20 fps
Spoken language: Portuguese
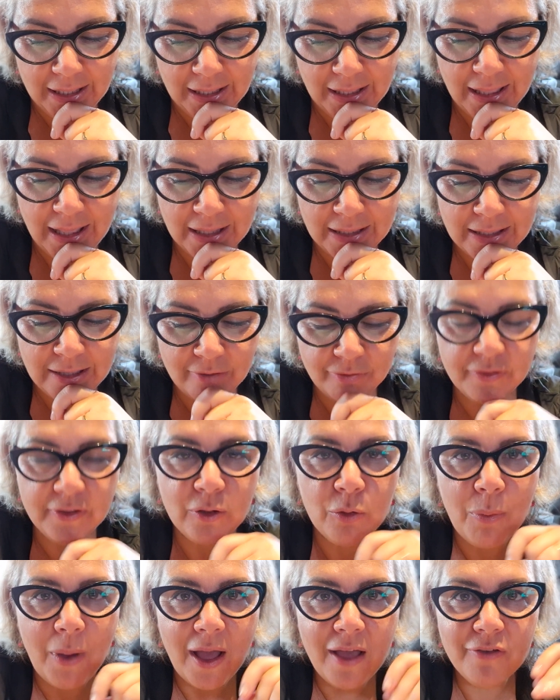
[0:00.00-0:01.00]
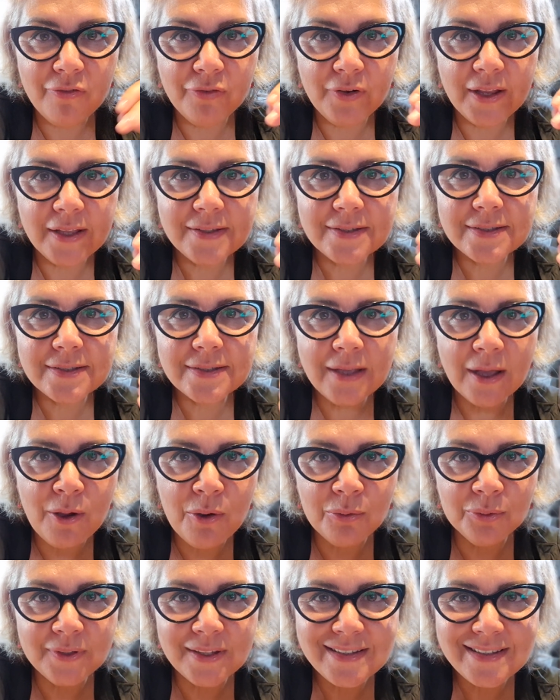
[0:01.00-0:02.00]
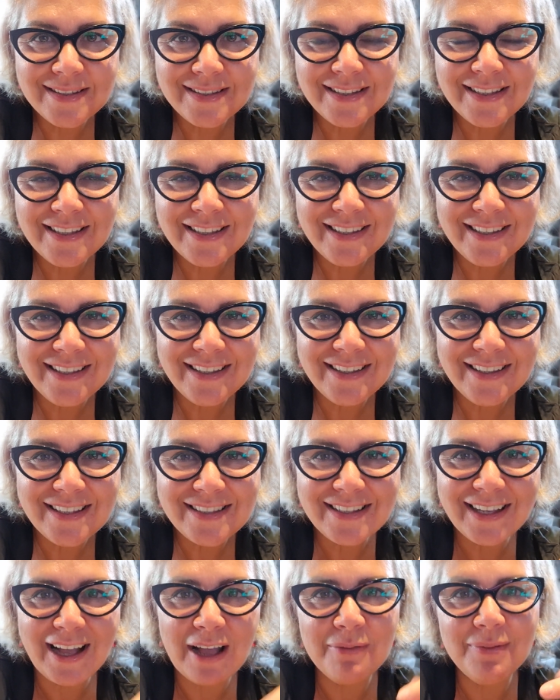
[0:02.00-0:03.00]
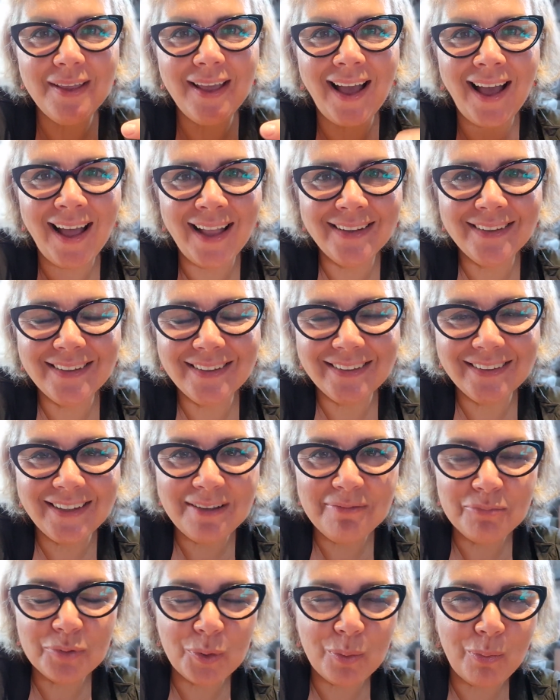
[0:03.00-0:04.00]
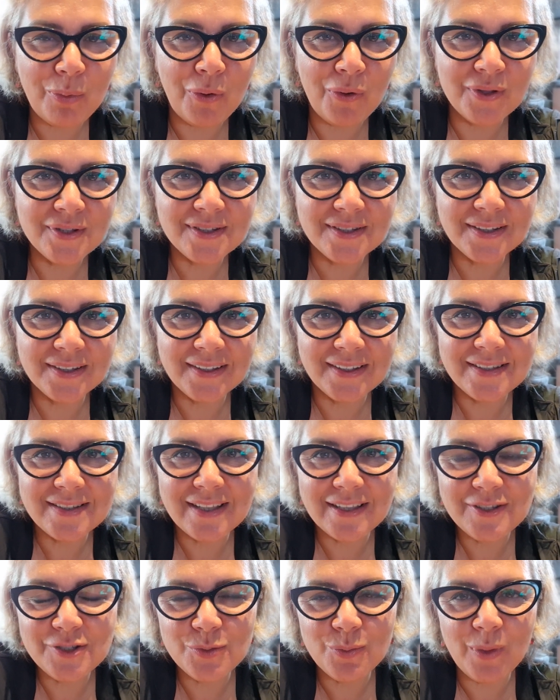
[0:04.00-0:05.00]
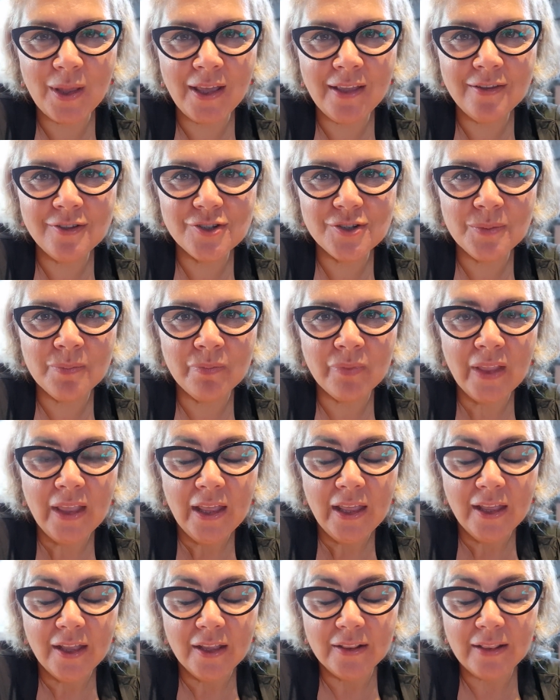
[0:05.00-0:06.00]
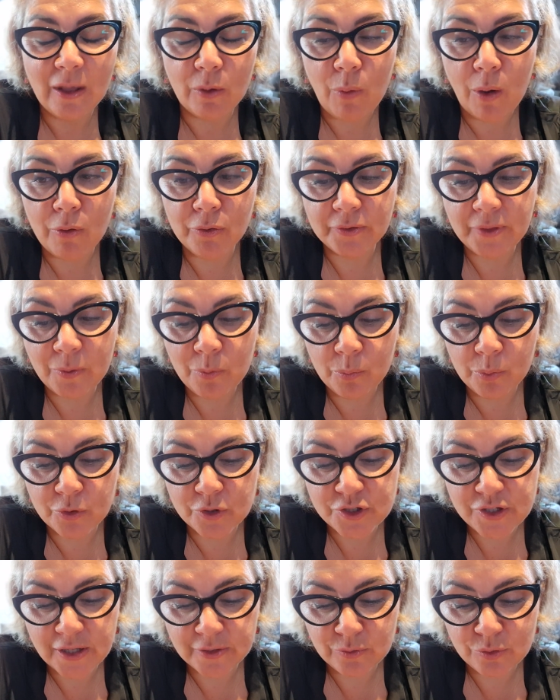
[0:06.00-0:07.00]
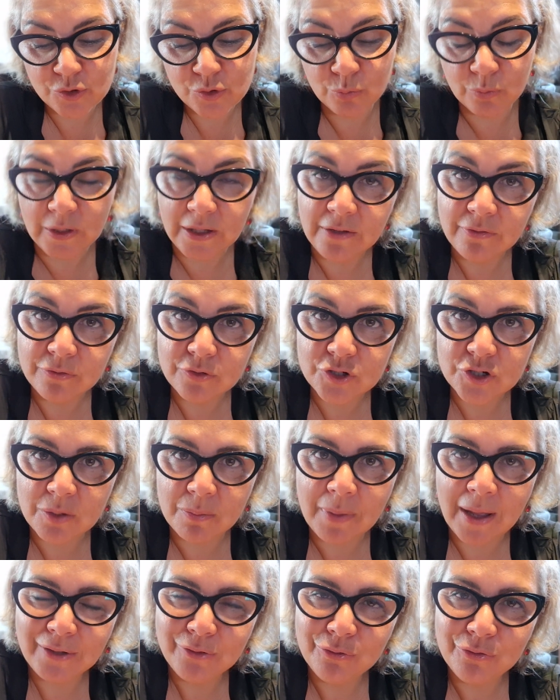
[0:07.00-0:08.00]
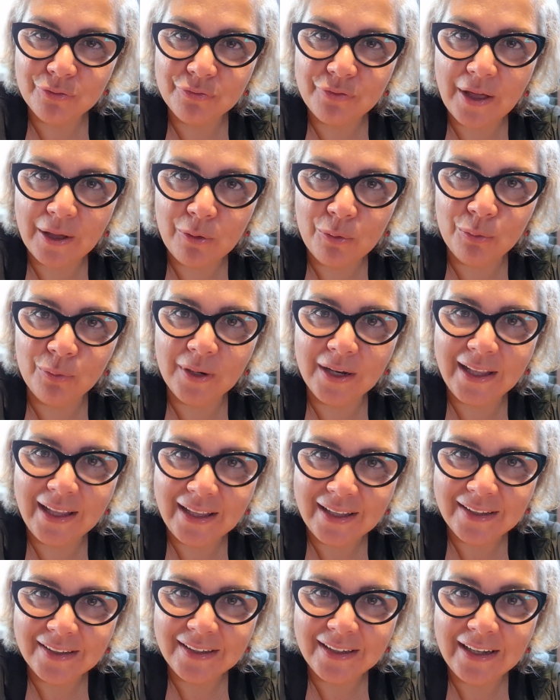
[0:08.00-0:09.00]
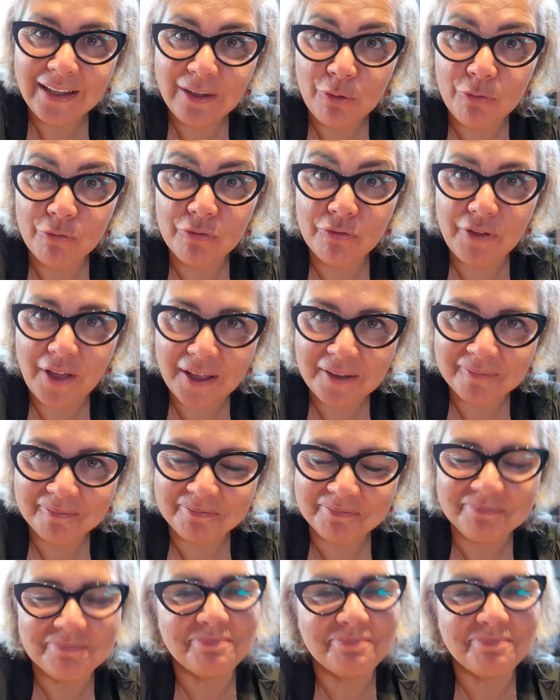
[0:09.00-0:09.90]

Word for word: E aqui fica uma reflexão desse, dessa caminhada né, proposta recentemente na qual eu tenho um projeto de um livro chamado Fé com Lê, Lê com Fé.